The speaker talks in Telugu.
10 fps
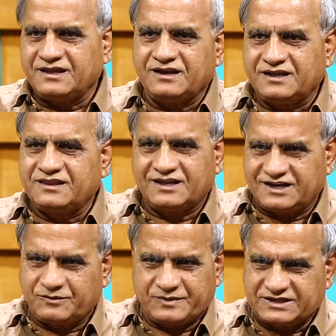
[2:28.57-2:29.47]
దీనికి
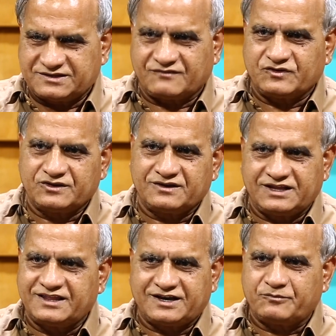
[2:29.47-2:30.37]
దానికి పెద్ద సంబంధం
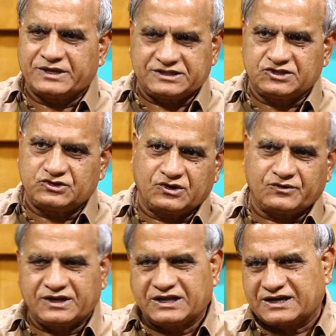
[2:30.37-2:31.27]
లేదన్న పద్ధతిలో
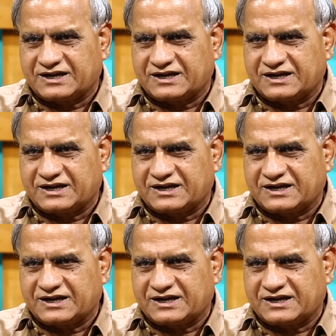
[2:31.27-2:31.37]
కూడా